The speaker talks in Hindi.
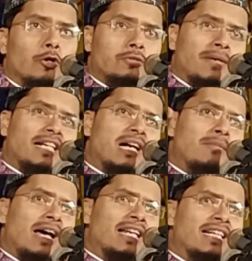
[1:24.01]
उसमें
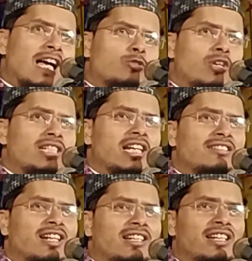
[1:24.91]
कमाने का कोई
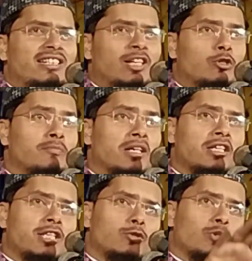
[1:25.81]
झंझट नहीं है उसमें
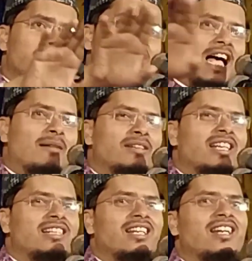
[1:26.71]
किसी को हिसाब
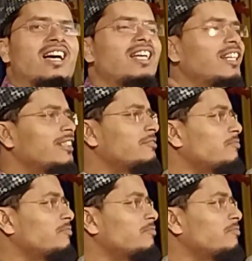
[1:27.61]
नहीं देना है